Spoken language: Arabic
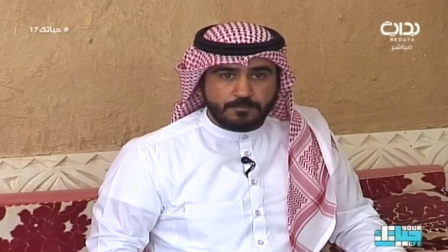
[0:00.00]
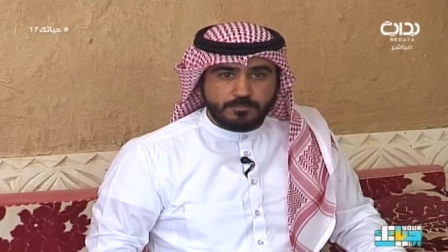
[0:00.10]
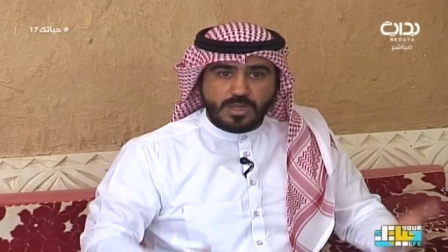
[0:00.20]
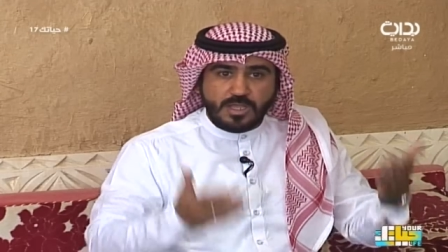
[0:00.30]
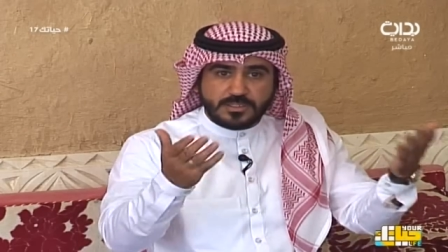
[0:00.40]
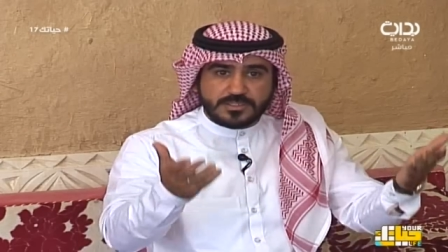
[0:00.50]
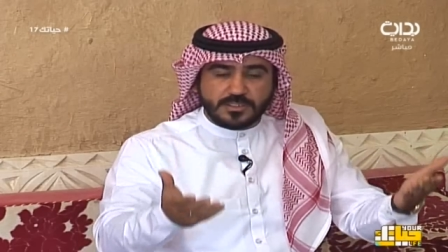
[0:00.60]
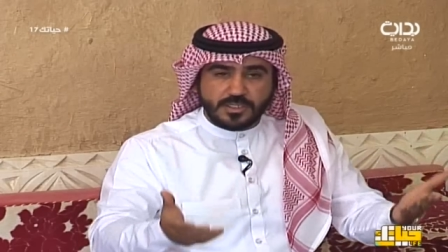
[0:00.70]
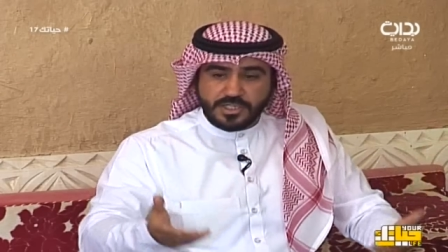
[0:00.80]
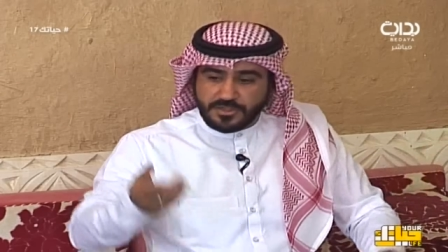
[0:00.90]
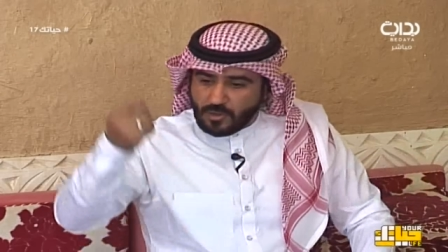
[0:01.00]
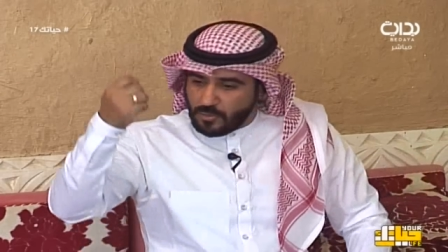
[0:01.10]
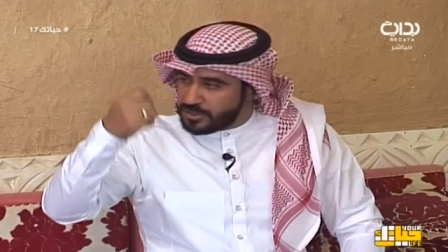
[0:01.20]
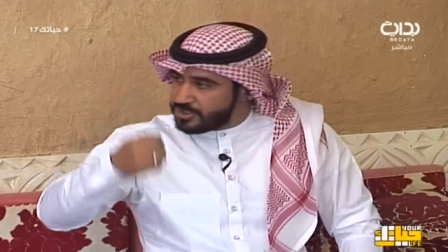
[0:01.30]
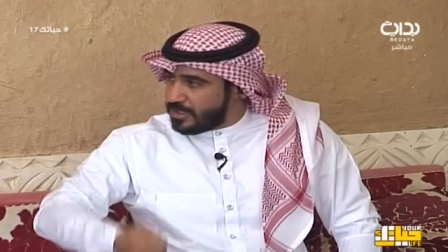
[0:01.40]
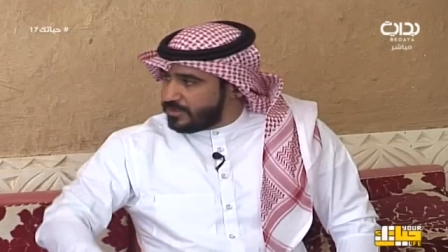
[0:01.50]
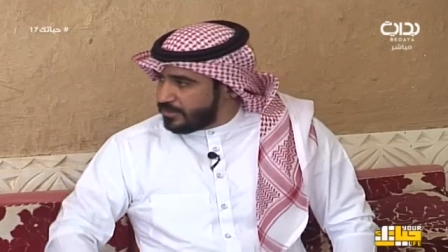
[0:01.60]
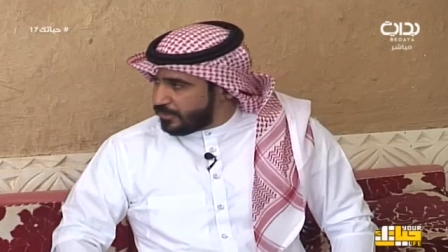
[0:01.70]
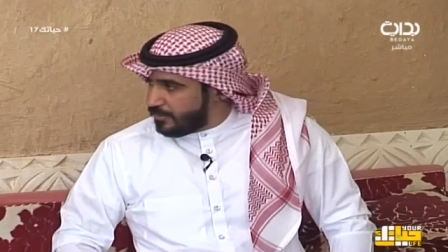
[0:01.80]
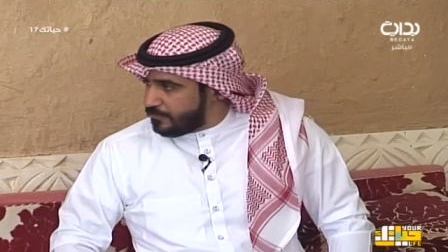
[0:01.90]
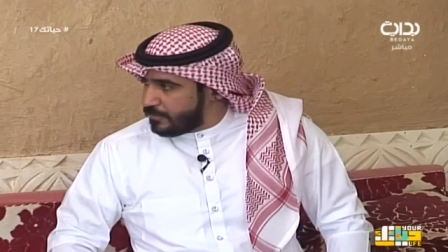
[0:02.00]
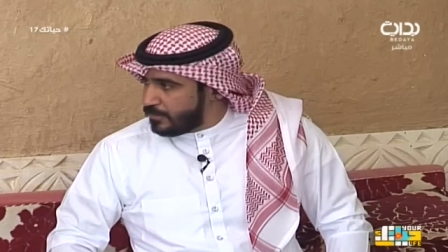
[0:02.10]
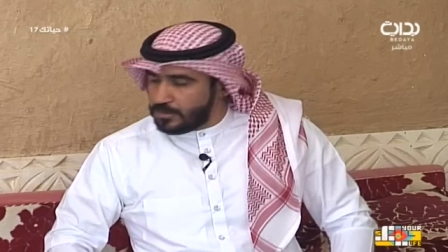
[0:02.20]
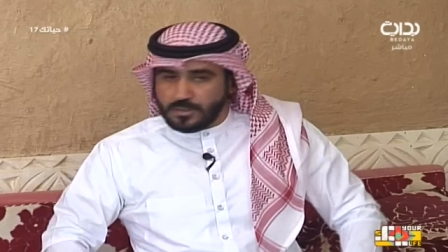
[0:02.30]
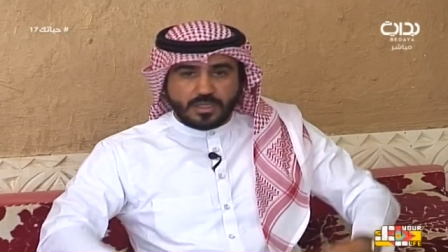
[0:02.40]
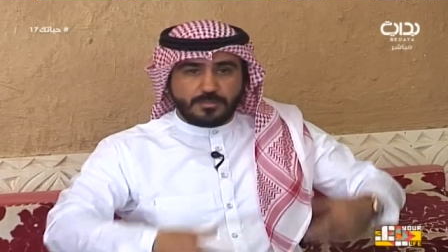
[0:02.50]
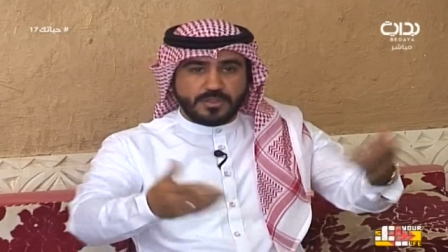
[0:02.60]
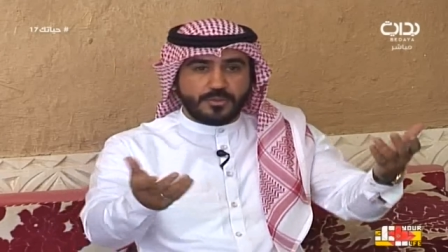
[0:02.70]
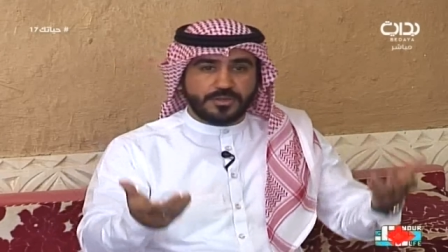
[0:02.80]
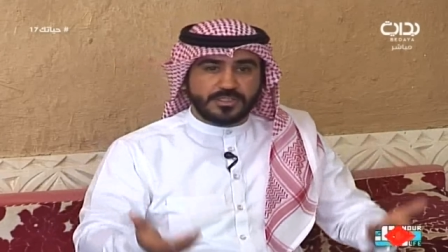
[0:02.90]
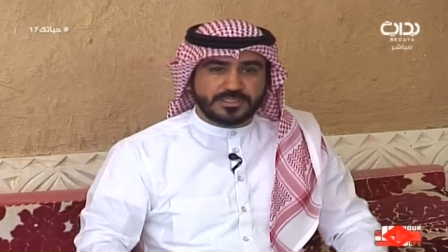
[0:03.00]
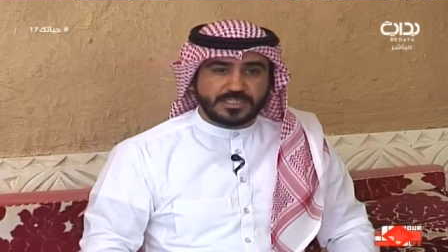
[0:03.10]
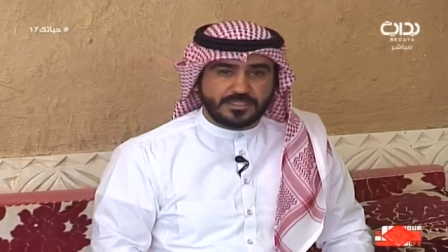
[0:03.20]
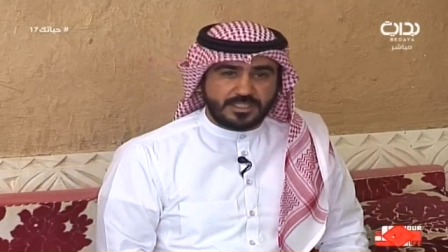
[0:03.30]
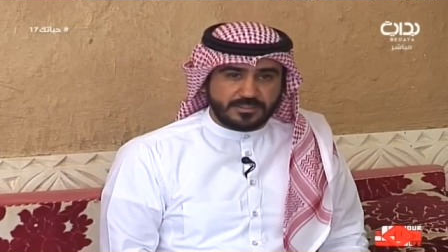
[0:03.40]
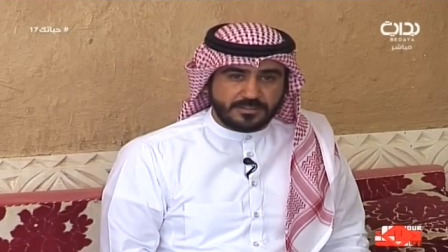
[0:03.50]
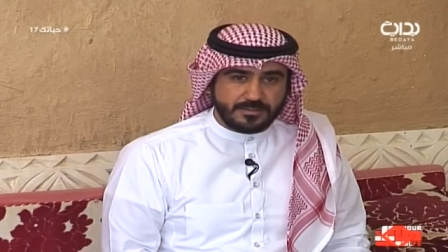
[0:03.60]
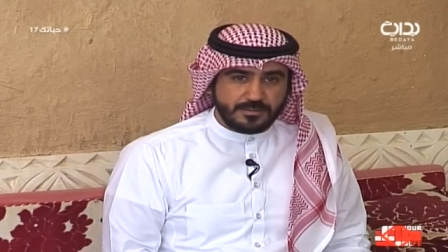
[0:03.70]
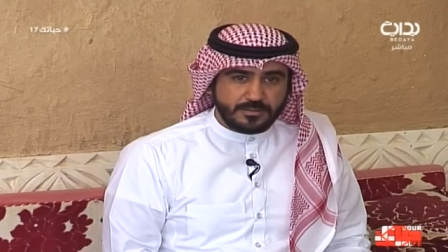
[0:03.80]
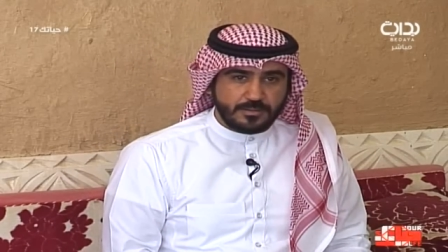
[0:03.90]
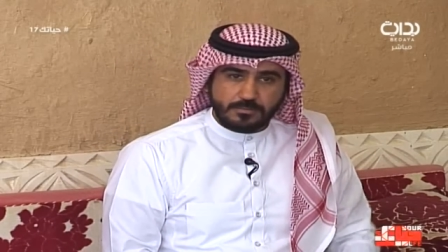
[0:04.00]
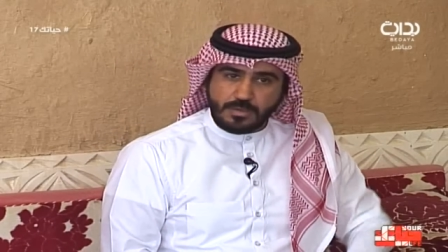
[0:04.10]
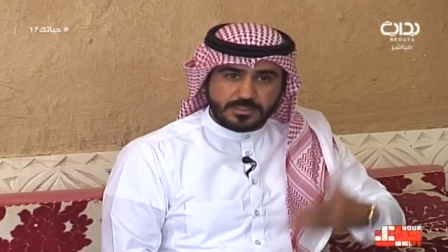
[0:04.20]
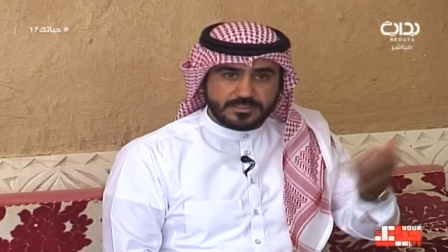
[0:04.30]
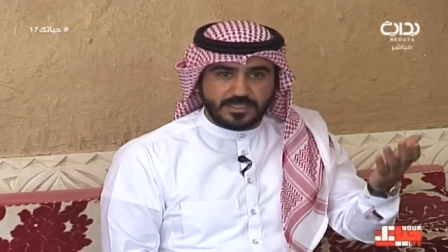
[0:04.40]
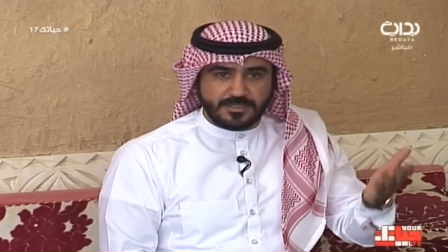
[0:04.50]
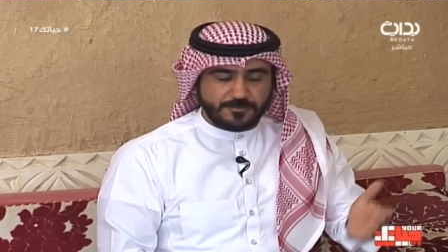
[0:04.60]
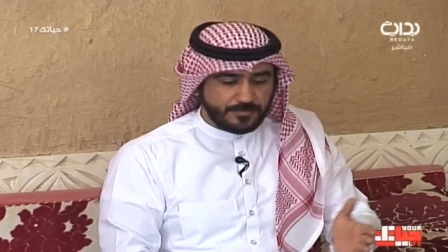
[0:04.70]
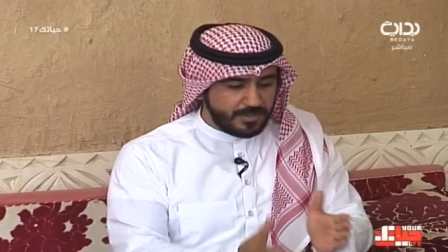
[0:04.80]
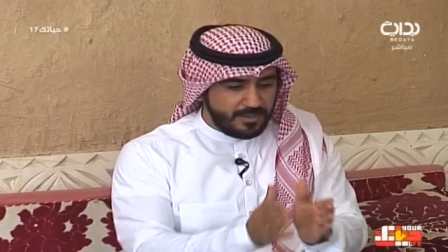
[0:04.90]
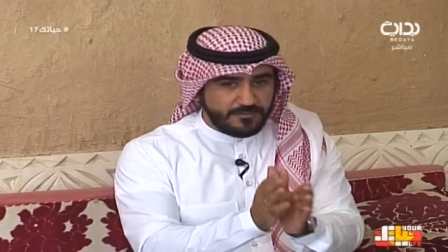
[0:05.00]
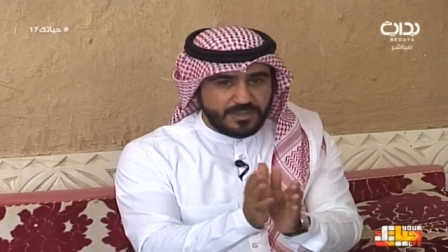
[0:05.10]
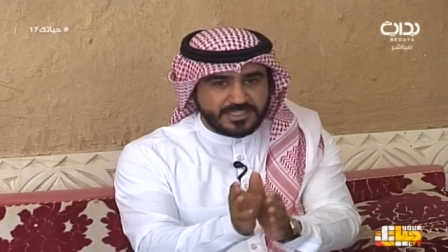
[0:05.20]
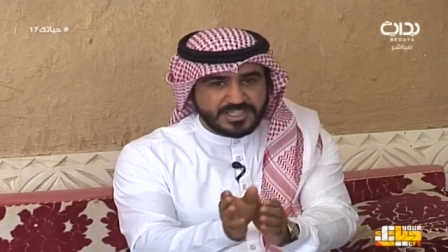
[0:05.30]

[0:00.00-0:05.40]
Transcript: بالعكس اذا هو رجال نظيف يا اخي ما يضرني اذا سالت عني نعم ما تزعل صح فهي نعم.